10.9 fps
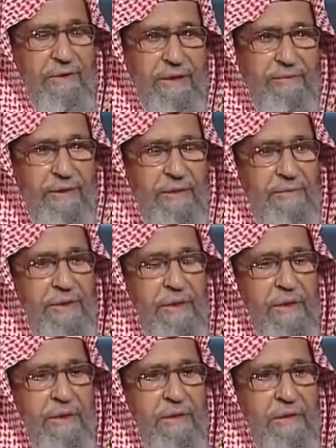فيبدأ
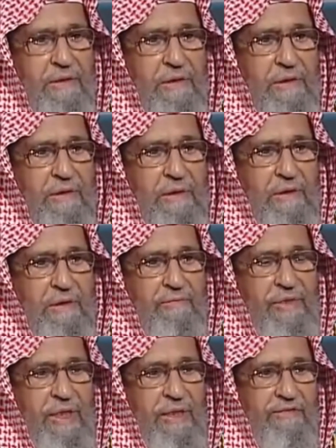من
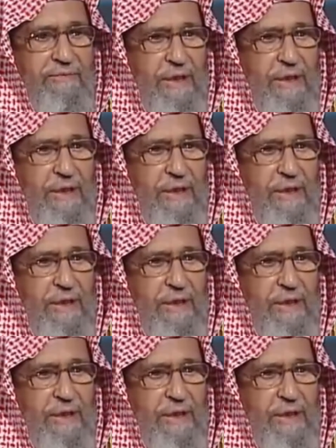من ألف